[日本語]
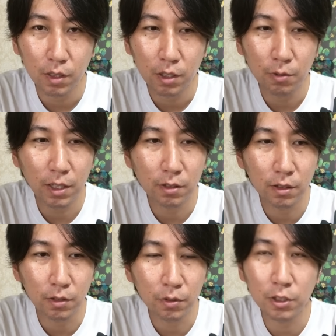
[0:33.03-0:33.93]
いわゆ
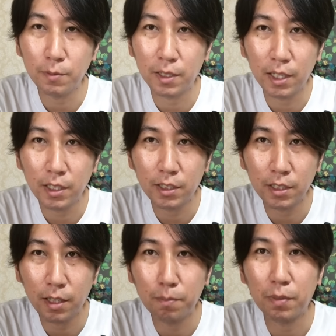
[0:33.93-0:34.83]
る福島第一
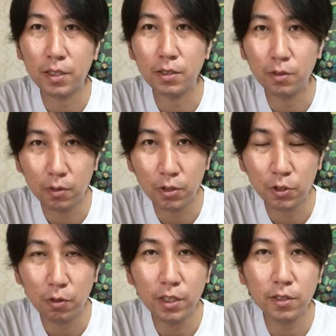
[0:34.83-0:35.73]
原発の
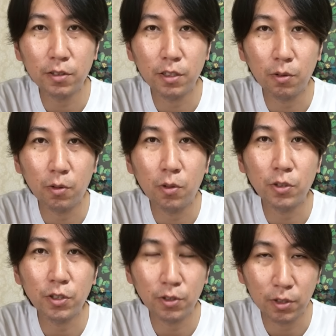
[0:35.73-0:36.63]
処理水の放
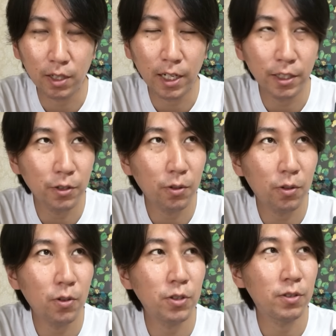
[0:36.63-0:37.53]
出海洋
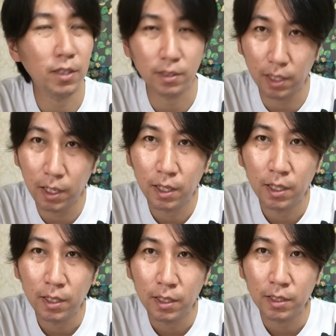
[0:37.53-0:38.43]
放出ですね
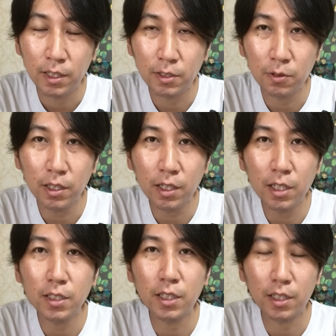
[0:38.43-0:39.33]
でそれに
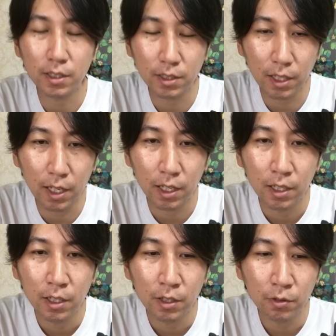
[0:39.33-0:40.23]
関してですね
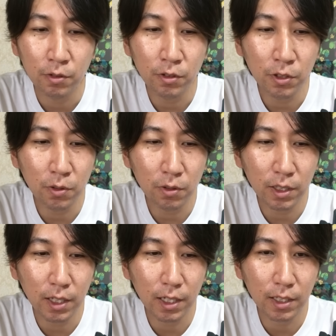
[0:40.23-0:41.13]
風評
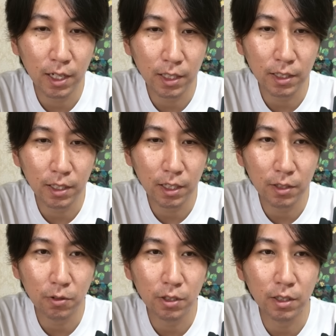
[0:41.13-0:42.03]
被害が出ない
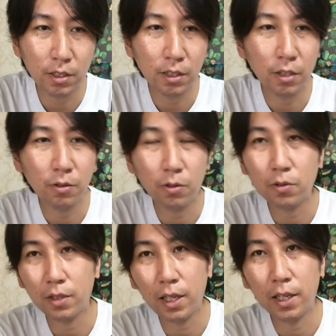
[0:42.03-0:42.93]
ようにっていうこ
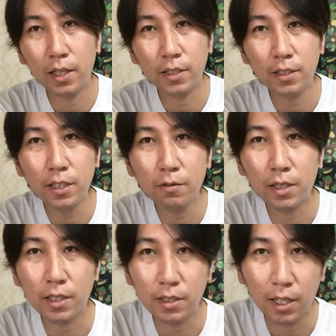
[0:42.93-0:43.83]
とで、えー、政府は
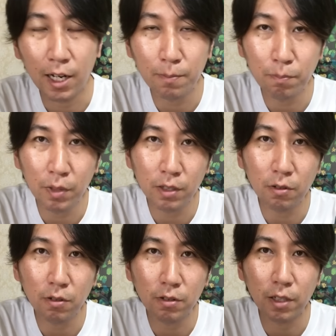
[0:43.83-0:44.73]
ですね800
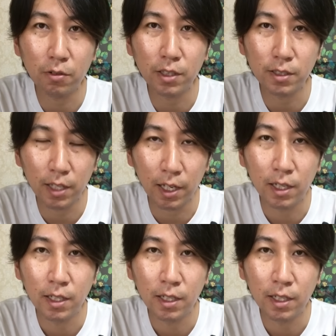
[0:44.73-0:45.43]
億円のですね